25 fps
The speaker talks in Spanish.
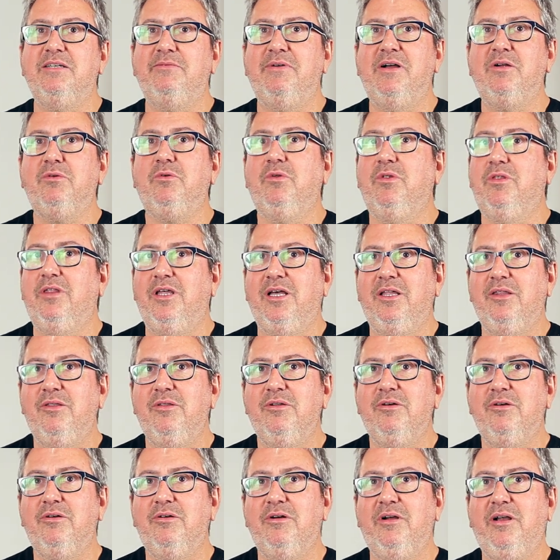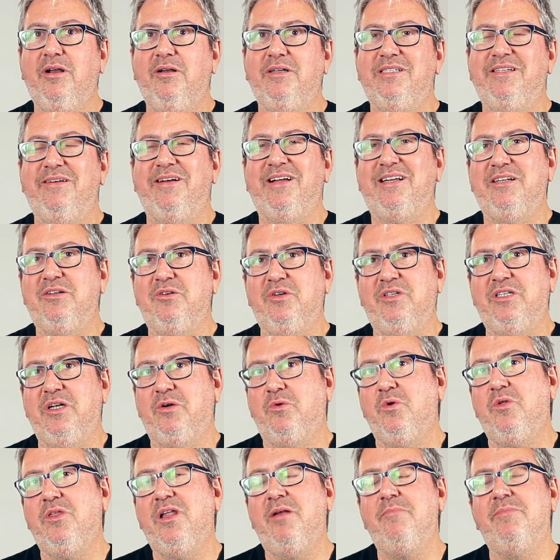que se van cruzando, se,
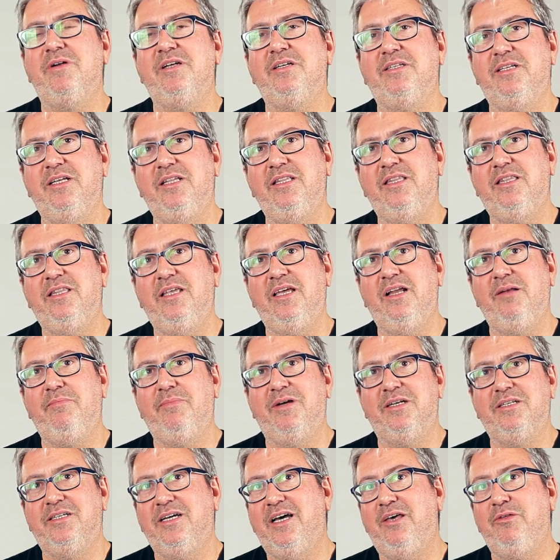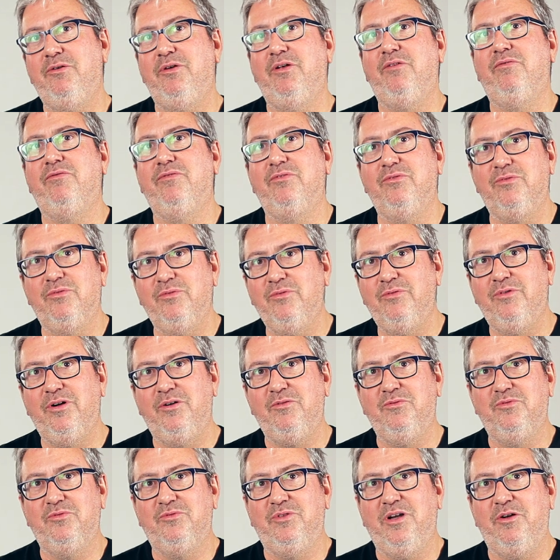cruza el presente, el pasado y el futuro
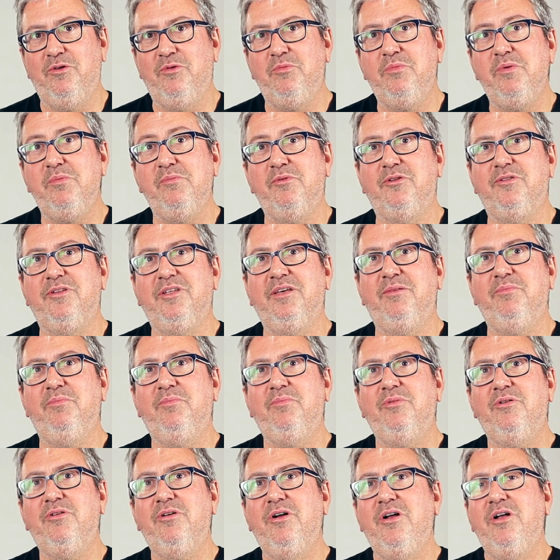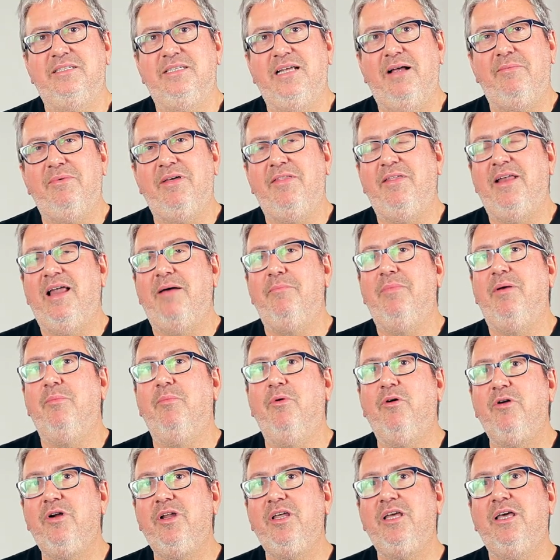en un, mismo tiempo. Se habla de la
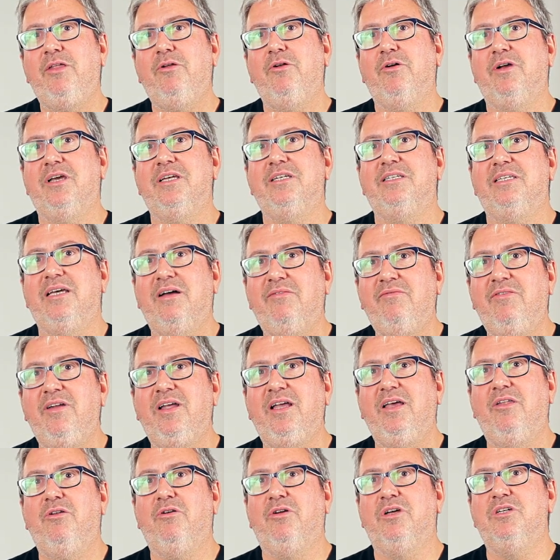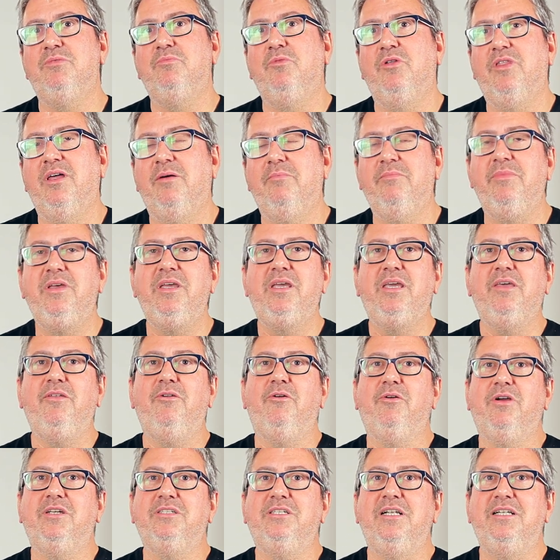memoria, de lo que es África, de lo que es Mozambique,
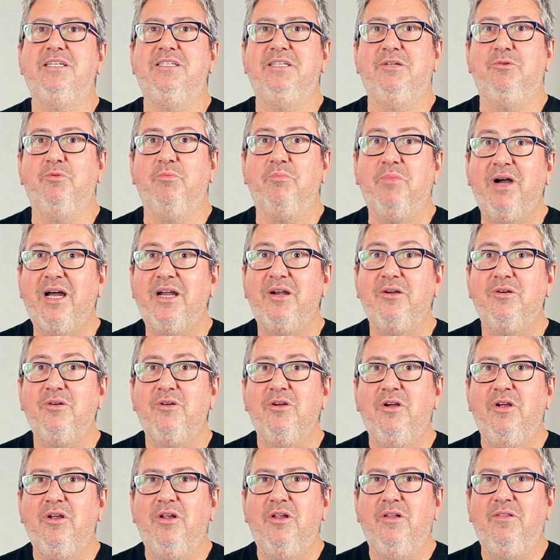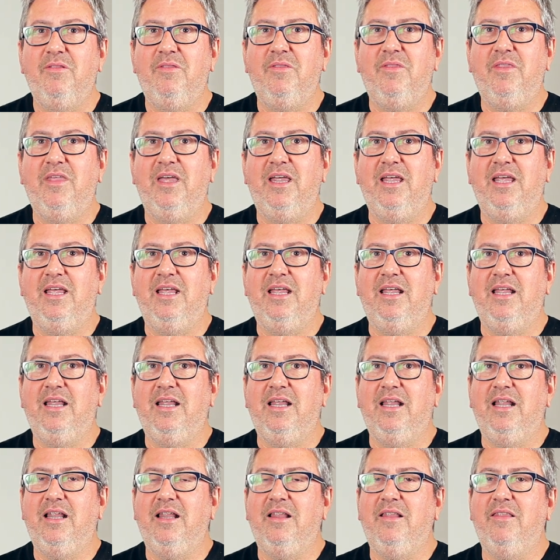de lo que es el ser humano,
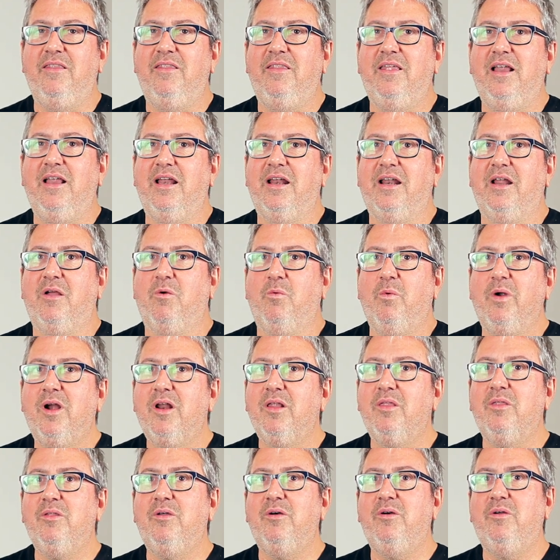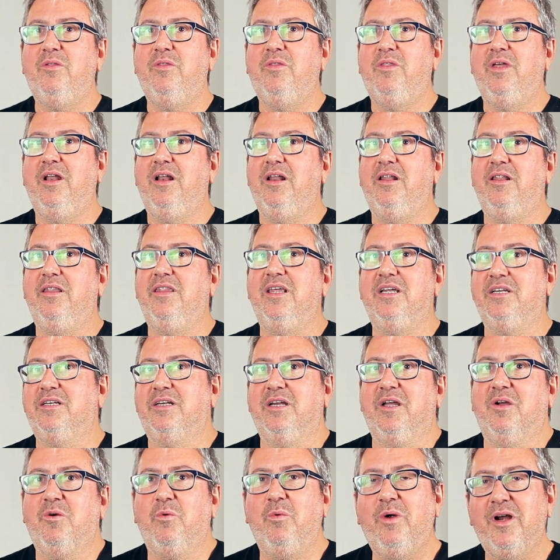del recuerdo, del
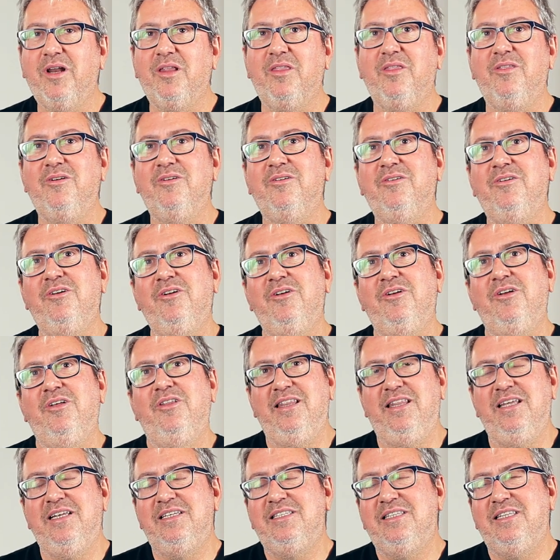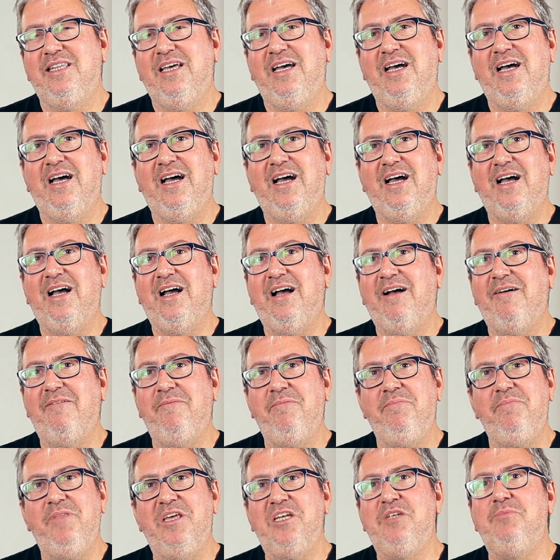desrecuerdo, de esta
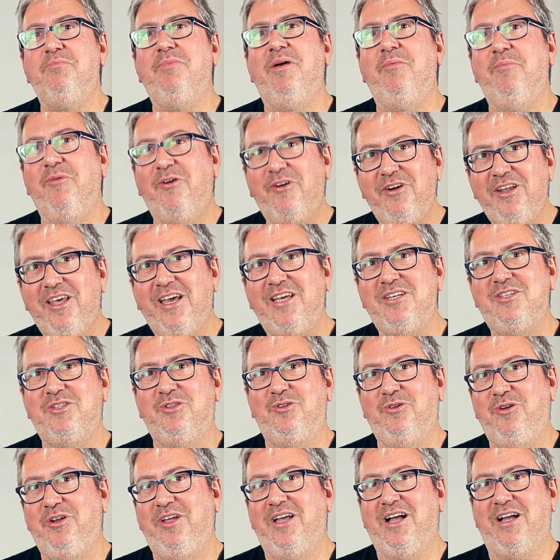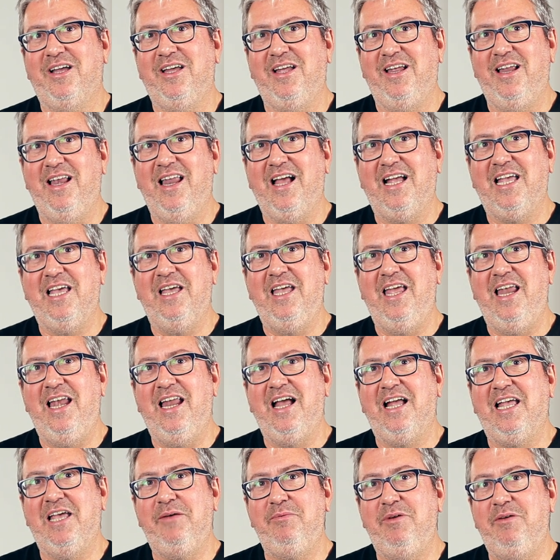desmemoria histórica en,
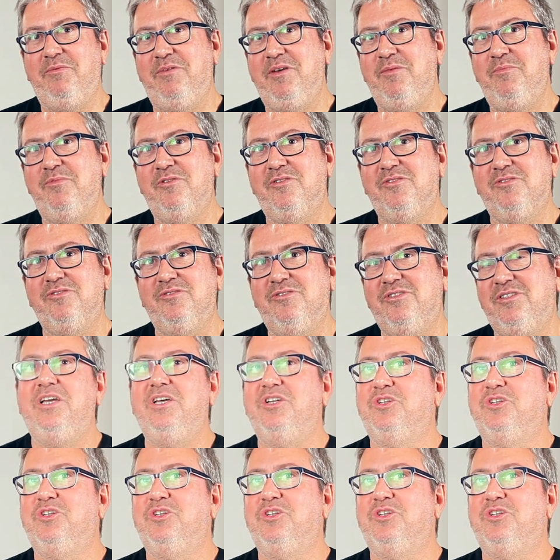la que, vivimos, ¿no?